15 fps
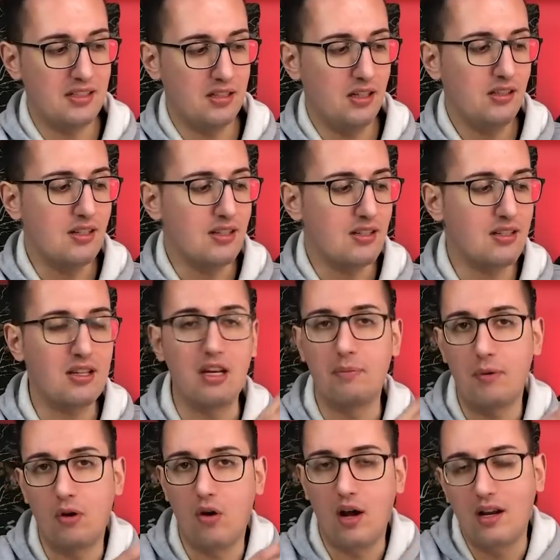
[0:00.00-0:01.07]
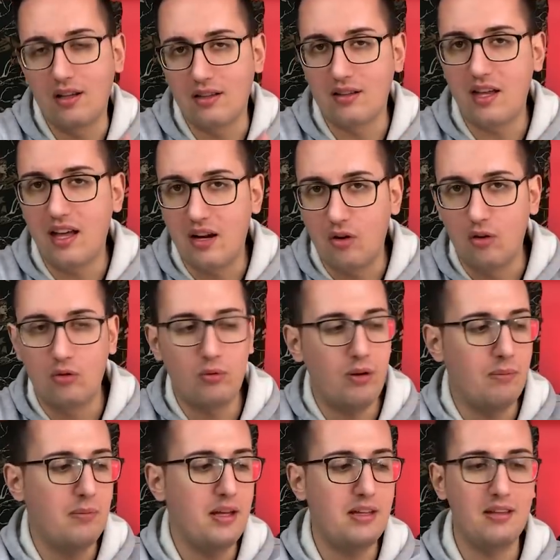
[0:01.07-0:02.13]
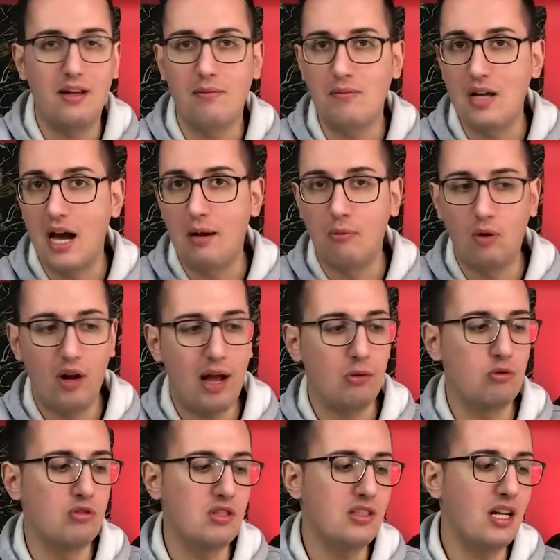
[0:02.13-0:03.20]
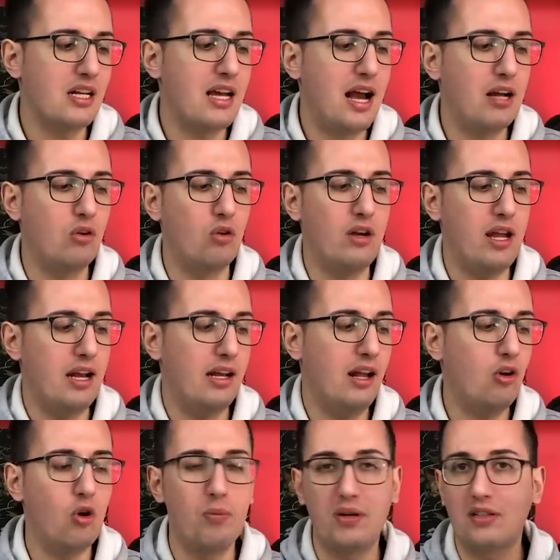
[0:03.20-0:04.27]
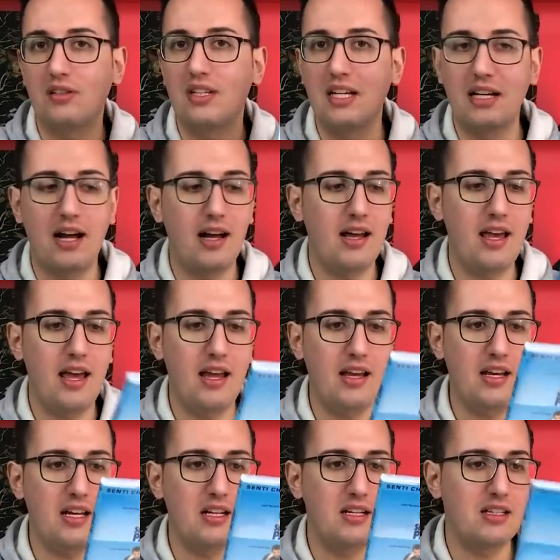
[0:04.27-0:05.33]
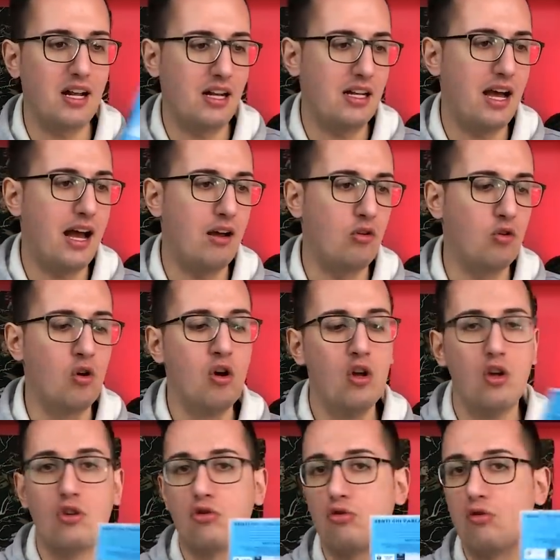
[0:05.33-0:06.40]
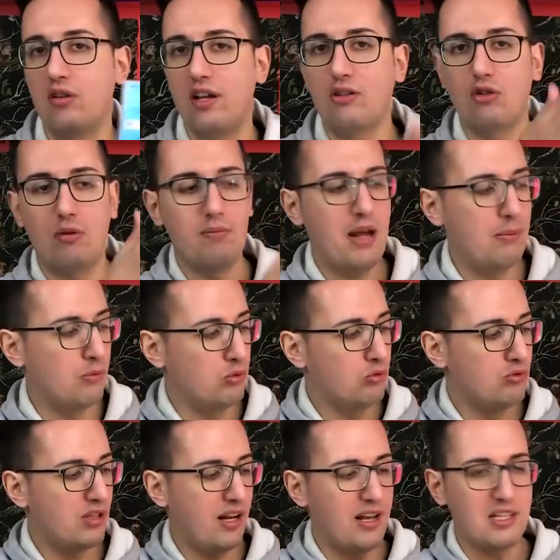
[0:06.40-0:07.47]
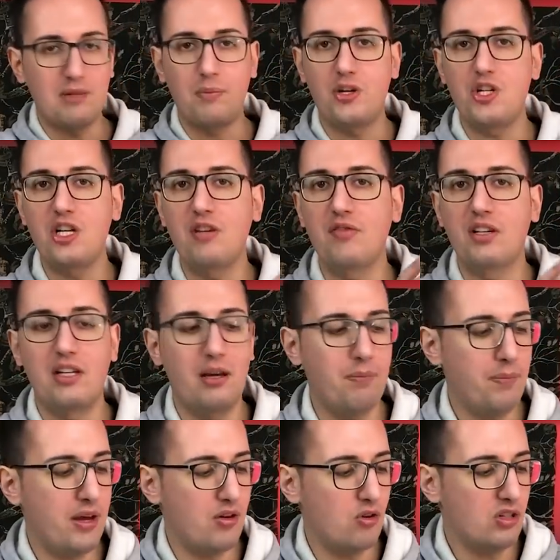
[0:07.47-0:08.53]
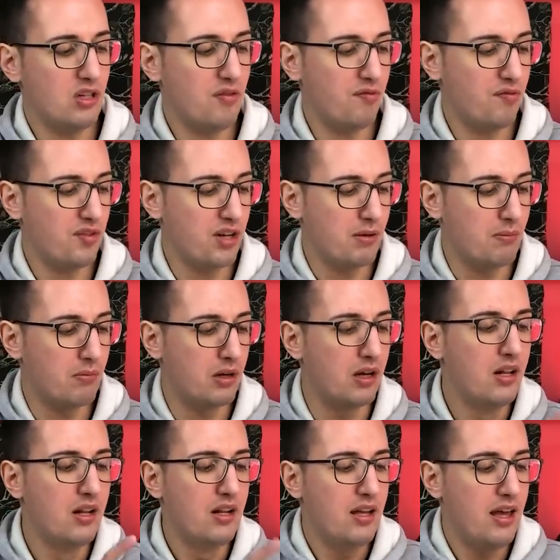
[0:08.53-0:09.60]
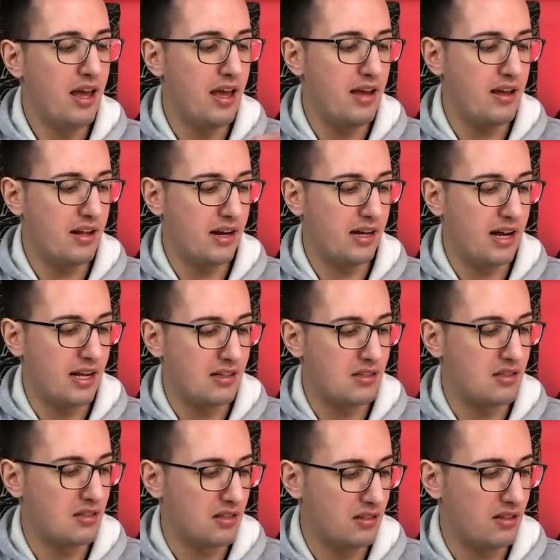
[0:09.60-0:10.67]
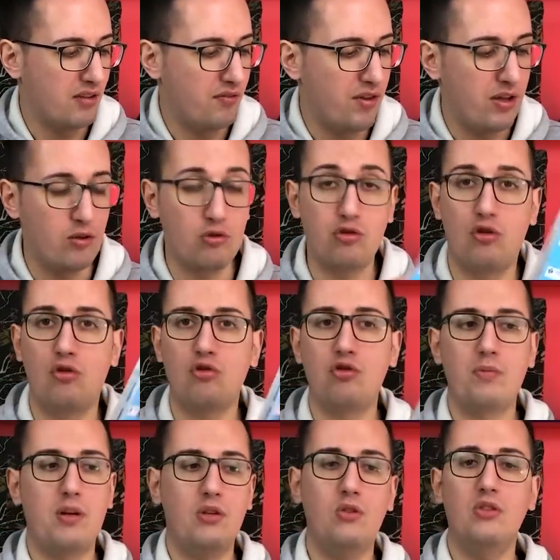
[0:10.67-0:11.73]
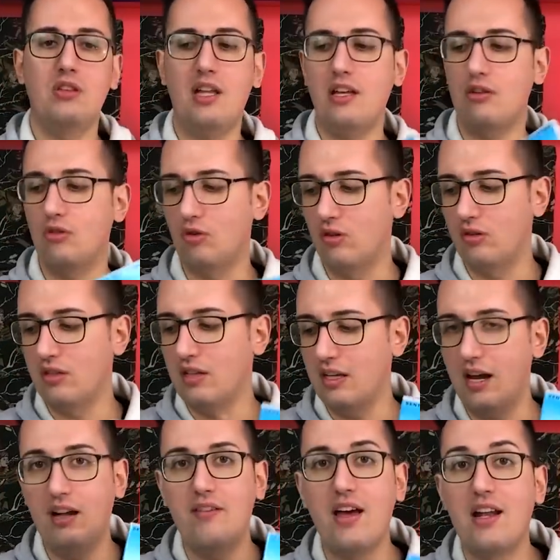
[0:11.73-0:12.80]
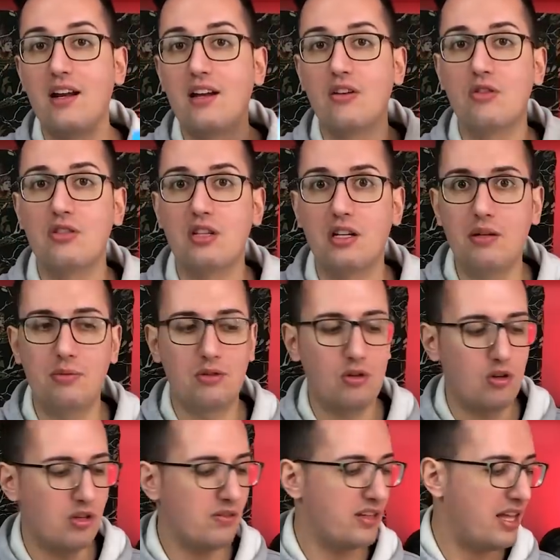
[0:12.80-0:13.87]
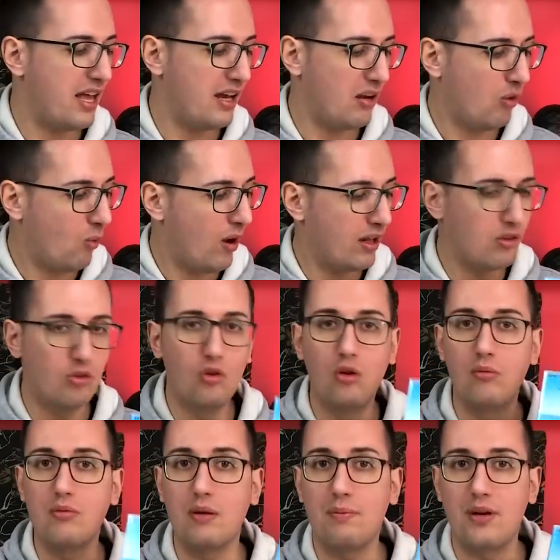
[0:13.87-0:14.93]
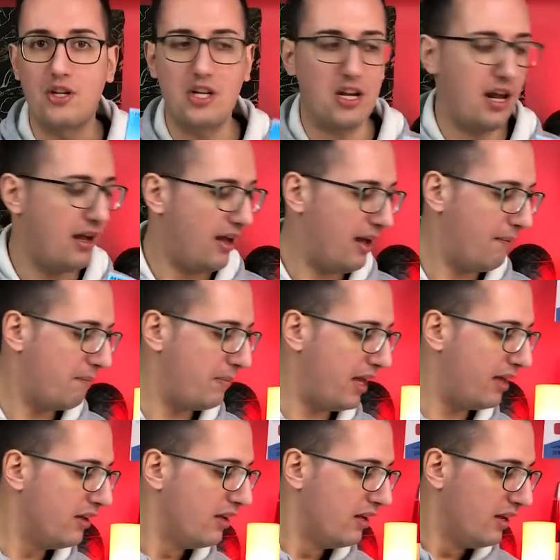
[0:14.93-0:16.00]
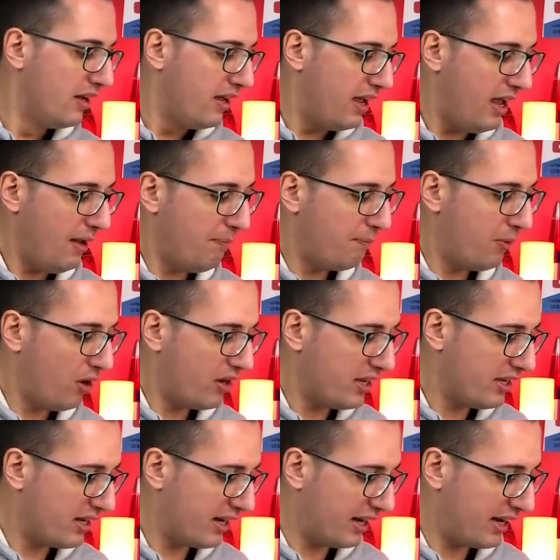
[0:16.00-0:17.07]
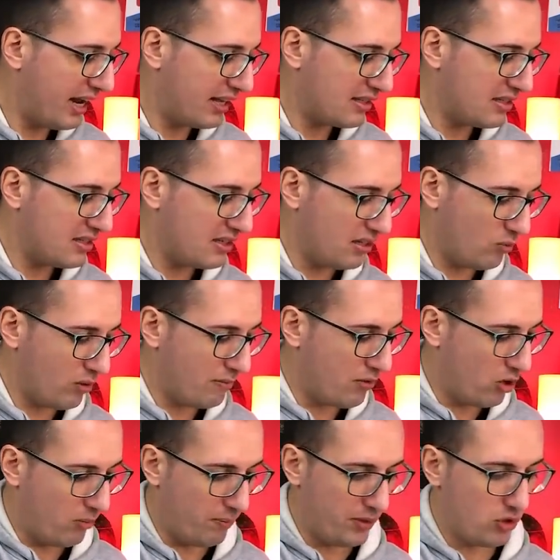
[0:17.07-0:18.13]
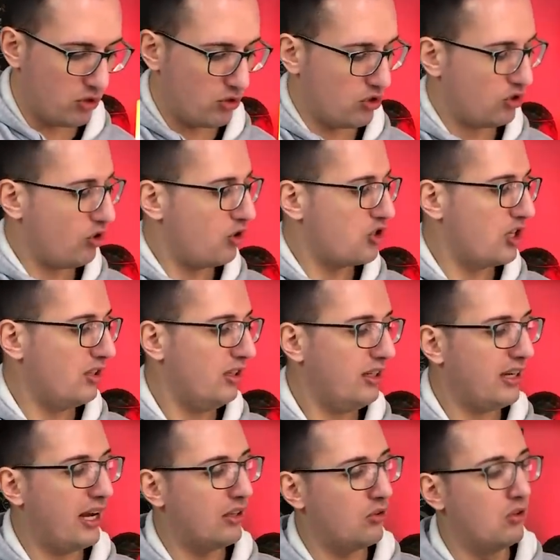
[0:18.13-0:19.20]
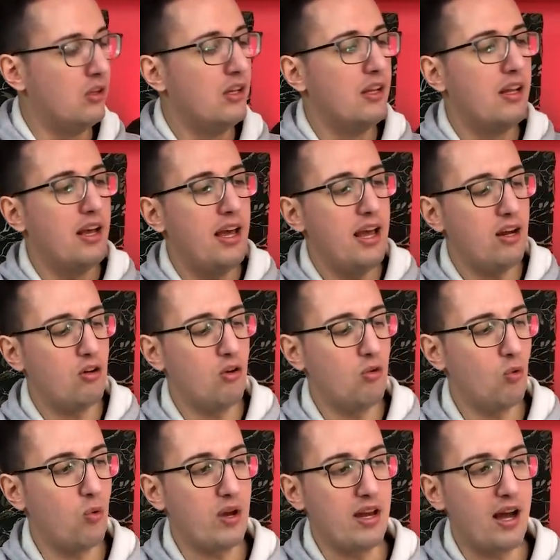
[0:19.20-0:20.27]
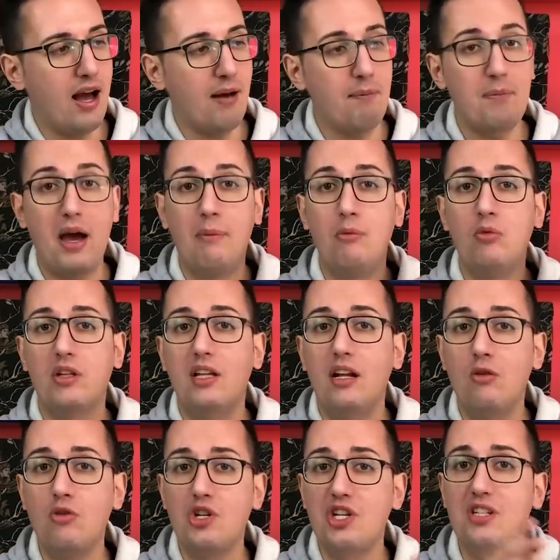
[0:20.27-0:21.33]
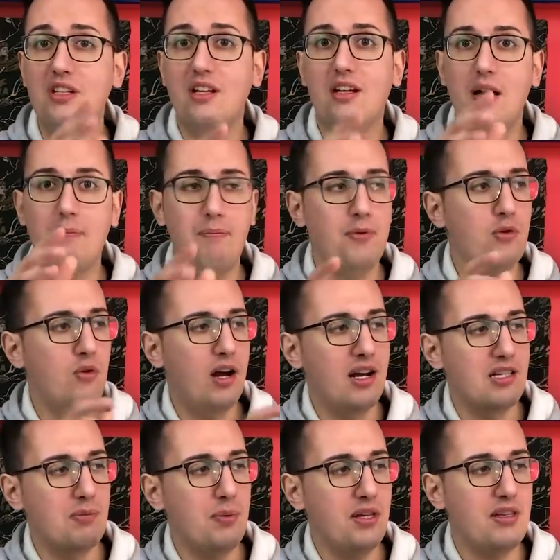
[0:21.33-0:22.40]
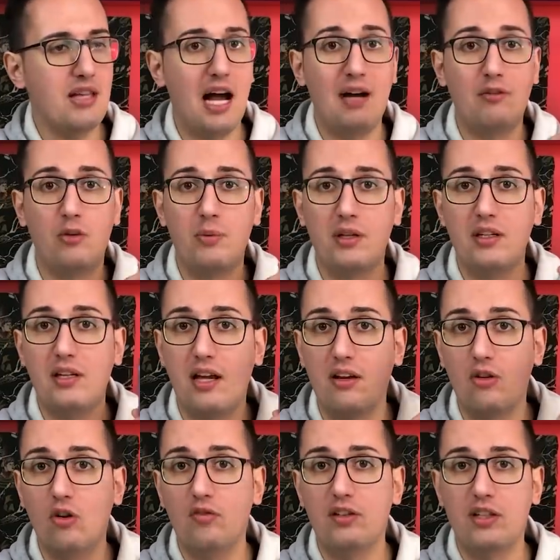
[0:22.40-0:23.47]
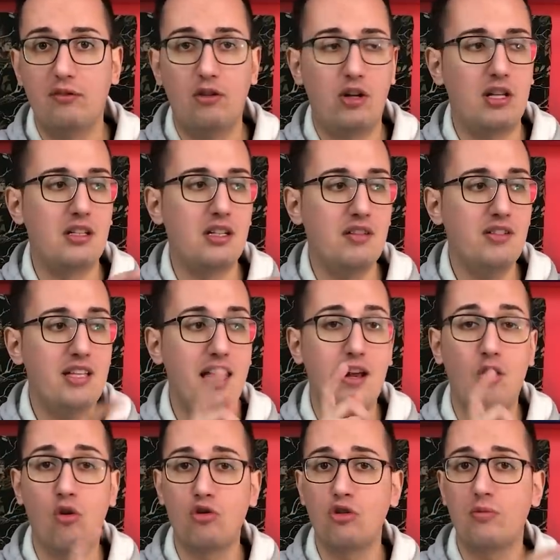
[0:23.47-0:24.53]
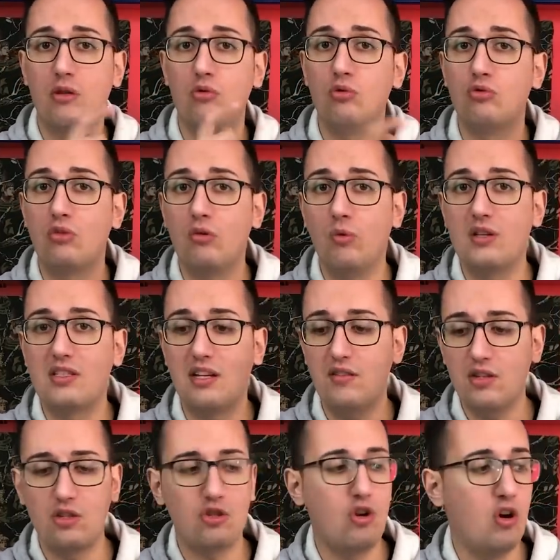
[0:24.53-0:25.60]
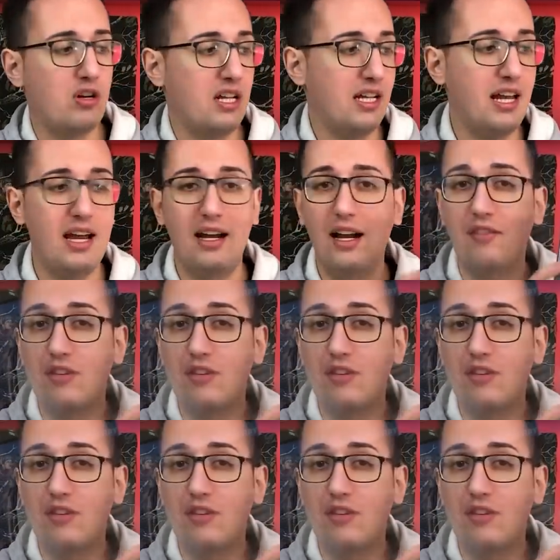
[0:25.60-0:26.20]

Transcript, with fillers: dei dischi, però all'interno naturalmente abbiamo l'audio in italiano e la copertina è in italiano. Sul retro abbiamo tutte le specifiche per ogni film e ragazzi davvero sono super contento di averli così li potrò rivedere quando mi piacerà a me. E poi ragazzi qui abbiamo un pezzo di scotch attaccato Ecco qui abbiamo una delle uscite che più aspettavo perché non vedevo l'ora di rivederlo, soprattutto in questa versione che è la